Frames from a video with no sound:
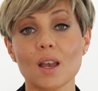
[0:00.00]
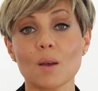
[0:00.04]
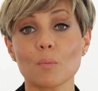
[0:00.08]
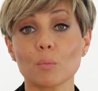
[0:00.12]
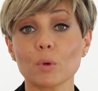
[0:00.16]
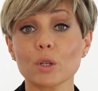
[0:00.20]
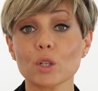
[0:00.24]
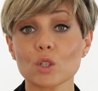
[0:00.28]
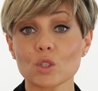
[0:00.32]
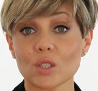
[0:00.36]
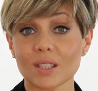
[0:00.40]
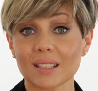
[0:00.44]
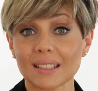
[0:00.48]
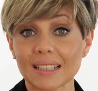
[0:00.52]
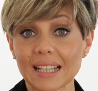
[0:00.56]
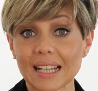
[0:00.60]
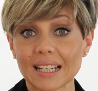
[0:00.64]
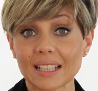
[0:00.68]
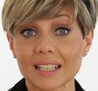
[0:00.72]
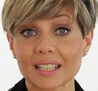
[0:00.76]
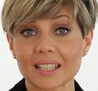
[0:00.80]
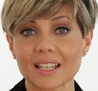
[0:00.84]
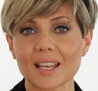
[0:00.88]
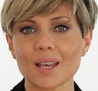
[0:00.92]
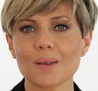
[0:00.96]
Bueno,
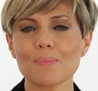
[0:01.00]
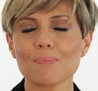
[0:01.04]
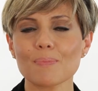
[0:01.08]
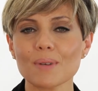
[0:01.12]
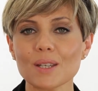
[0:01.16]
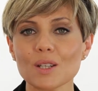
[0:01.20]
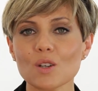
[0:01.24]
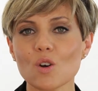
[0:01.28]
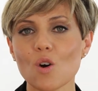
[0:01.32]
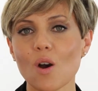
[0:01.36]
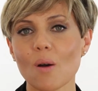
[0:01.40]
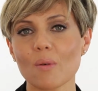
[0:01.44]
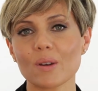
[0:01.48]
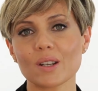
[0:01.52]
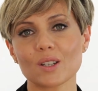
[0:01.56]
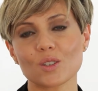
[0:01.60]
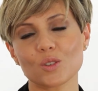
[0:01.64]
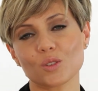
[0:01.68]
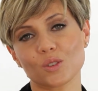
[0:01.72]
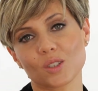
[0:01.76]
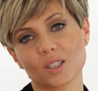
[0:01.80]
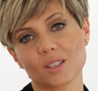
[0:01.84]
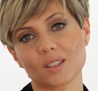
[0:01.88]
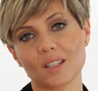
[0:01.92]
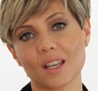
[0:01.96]
Sidlali, espero haber
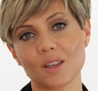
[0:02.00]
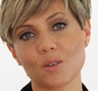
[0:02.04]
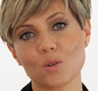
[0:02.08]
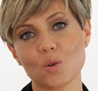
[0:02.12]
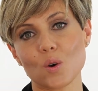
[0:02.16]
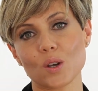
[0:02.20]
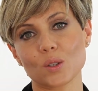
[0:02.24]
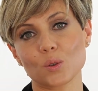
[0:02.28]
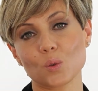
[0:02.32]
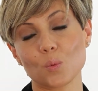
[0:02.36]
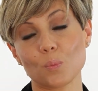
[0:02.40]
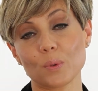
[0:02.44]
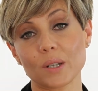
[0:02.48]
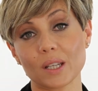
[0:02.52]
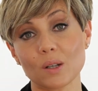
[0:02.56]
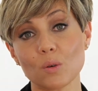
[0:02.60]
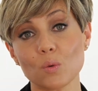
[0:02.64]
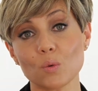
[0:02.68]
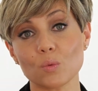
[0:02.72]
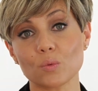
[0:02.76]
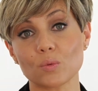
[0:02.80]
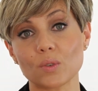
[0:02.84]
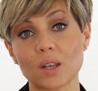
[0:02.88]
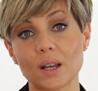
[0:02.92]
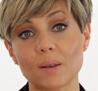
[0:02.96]
contestado a tu
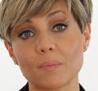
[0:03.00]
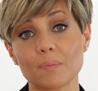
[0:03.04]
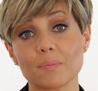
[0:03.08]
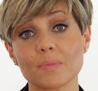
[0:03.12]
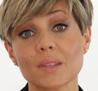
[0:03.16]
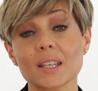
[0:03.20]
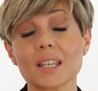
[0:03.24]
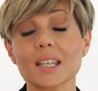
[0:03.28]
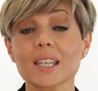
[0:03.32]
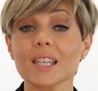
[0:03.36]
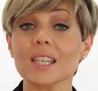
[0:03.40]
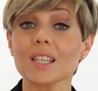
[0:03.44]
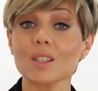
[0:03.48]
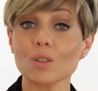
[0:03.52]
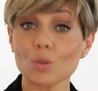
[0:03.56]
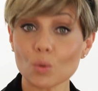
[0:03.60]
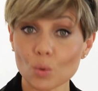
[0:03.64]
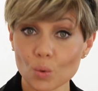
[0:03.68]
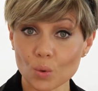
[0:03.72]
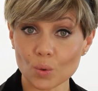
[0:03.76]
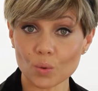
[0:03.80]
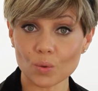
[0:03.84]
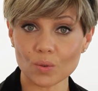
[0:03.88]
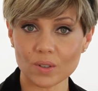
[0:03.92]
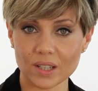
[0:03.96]
pregunta. Y
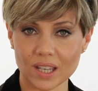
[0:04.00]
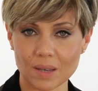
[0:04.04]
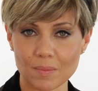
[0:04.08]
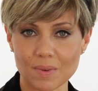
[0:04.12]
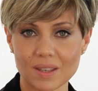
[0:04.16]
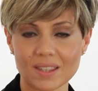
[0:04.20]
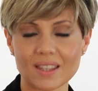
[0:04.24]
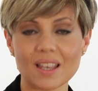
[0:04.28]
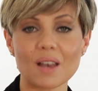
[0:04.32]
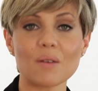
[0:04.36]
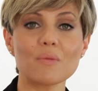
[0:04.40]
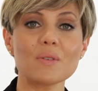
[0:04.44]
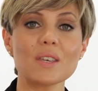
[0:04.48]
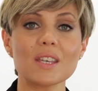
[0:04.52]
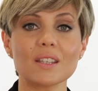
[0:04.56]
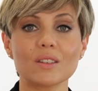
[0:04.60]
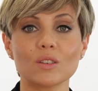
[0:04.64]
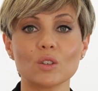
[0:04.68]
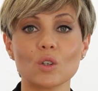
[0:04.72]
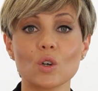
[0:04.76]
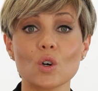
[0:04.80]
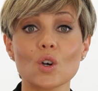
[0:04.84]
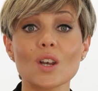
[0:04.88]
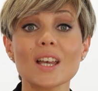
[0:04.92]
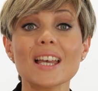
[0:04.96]
tú, que me estás
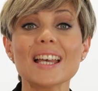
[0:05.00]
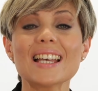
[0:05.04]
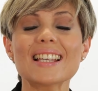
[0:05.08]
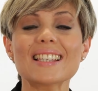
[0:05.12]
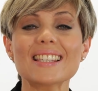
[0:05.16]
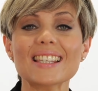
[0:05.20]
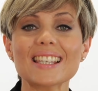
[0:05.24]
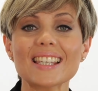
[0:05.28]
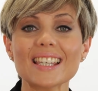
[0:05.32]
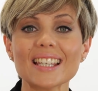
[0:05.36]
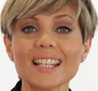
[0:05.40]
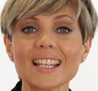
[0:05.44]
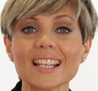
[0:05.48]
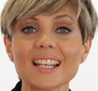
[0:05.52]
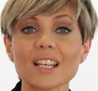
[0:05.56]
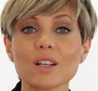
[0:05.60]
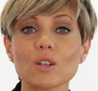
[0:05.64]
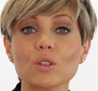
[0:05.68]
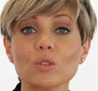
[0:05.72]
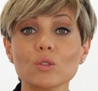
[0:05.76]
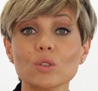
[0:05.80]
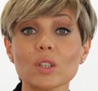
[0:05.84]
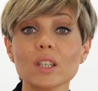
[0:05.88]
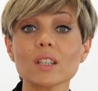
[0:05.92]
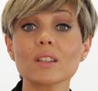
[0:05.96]
viendo, si quieres que
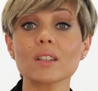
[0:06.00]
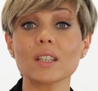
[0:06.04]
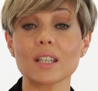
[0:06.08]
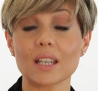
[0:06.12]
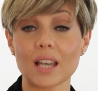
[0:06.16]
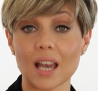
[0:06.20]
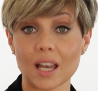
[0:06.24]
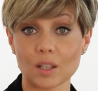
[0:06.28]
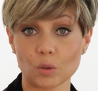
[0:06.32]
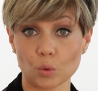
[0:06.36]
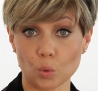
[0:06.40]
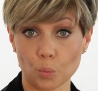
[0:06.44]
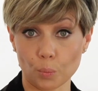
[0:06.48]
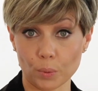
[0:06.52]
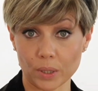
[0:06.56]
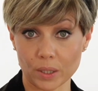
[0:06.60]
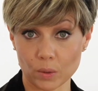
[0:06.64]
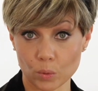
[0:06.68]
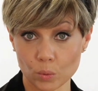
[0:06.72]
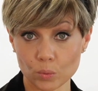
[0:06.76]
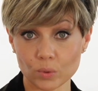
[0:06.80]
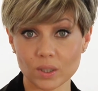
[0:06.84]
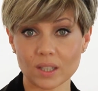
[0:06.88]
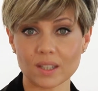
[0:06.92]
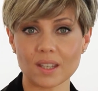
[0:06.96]
conteste a tu
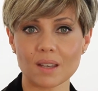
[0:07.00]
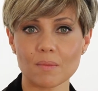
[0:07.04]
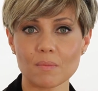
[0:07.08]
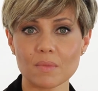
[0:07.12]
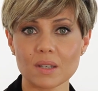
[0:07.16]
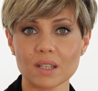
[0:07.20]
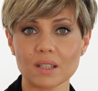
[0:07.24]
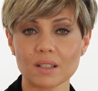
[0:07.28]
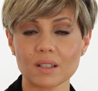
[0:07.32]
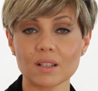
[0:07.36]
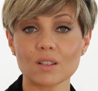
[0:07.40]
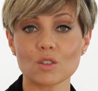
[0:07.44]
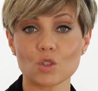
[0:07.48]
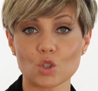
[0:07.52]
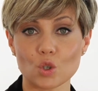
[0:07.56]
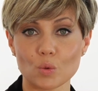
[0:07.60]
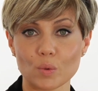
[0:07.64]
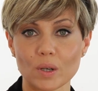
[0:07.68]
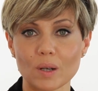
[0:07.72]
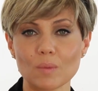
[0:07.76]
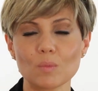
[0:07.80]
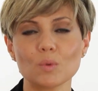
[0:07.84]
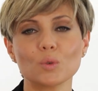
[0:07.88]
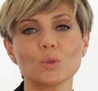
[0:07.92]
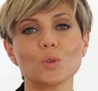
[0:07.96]
pregunta también
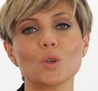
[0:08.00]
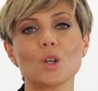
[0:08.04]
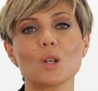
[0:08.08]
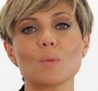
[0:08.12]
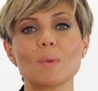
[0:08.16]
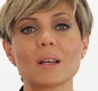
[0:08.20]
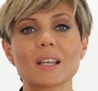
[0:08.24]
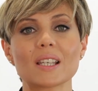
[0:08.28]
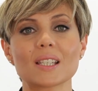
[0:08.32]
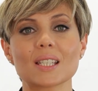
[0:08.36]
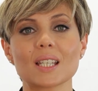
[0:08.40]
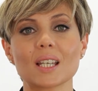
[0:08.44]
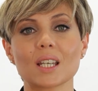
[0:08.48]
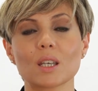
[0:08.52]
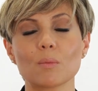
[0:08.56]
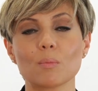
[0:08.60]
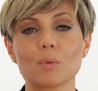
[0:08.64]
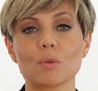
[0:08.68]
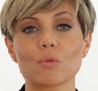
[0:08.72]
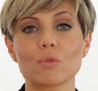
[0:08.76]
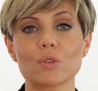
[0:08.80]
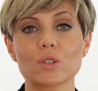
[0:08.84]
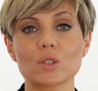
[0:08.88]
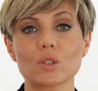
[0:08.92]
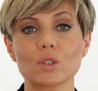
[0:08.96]
sobre el mundo del maquillaje
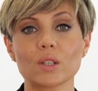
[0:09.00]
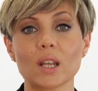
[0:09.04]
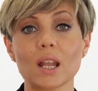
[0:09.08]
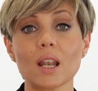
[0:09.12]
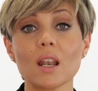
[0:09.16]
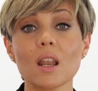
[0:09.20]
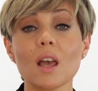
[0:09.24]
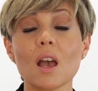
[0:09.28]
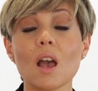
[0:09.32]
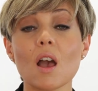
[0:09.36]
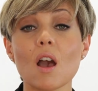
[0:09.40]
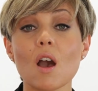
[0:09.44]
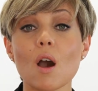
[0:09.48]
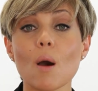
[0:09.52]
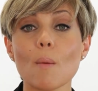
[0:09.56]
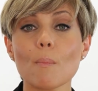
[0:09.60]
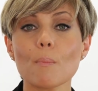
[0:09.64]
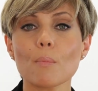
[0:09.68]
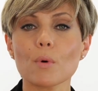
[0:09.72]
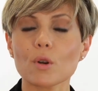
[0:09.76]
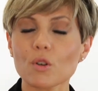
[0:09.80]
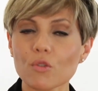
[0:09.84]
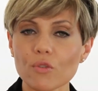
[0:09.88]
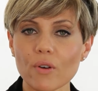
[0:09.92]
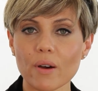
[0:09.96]
profesional,
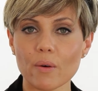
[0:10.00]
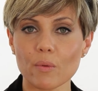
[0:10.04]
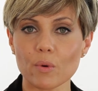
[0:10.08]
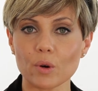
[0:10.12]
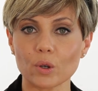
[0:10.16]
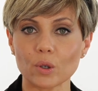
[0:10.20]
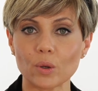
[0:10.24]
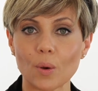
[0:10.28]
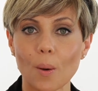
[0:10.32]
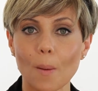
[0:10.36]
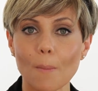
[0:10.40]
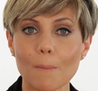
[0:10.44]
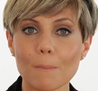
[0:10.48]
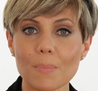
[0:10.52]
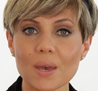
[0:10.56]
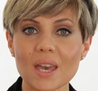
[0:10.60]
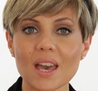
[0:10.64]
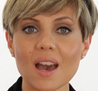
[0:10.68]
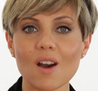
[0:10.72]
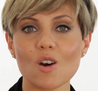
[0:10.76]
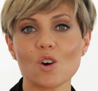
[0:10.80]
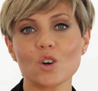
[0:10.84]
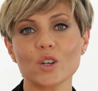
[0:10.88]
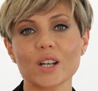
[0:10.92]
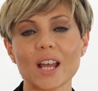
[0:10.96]
por favor ve
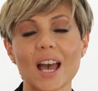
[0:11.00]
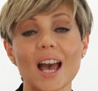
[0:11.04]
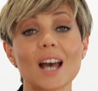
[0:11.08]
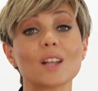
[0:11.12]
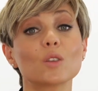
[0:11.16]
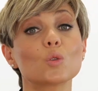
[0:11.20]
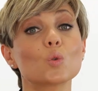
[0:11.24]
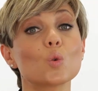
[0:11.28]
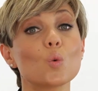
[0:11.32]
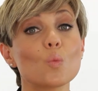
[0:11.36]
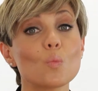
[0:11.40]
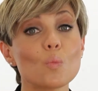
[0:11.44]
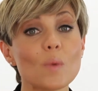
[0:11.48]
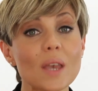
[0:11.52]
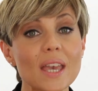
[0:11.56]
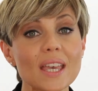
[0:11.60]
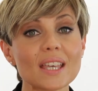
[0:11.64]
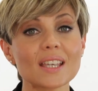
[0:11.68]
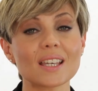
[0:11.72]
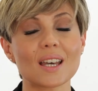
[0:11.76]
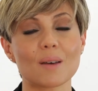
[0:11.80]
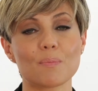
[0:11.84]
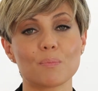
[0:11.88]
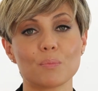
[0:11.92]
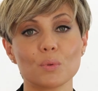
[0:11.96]
ahora a
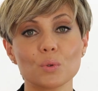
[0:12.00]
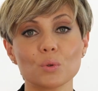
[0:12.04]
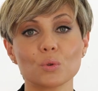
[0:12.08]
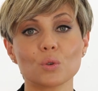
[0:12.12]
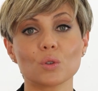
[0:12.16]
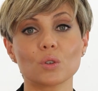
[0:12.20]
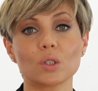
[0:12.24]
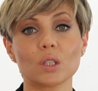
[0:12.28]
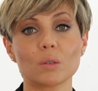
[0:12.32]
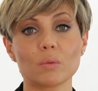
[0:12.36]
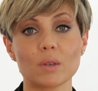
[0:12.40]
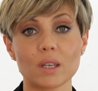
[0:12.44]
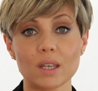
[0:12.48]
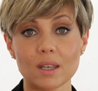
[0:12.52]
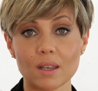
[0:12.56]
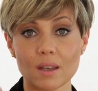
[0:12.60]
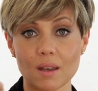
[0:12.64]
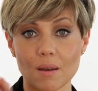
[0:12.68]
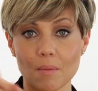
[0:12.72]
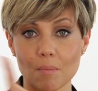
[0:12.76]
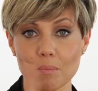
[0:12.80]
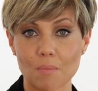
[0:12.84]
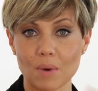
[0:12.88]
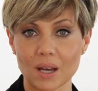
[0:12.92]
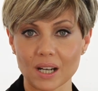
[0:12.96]
tumakeup.tv
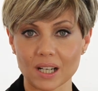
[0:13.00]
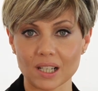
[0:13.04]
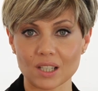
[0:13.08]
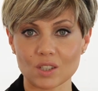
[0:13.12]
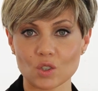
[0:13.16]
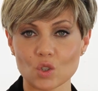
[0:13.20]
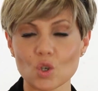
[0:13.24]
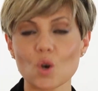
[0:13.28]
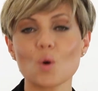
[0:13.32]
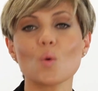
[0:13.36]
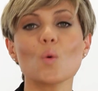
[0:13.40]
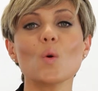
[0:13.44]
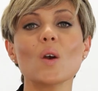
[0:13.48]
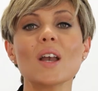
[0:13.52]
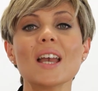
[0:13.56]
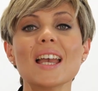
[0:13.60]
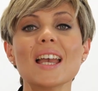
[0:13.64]
barra show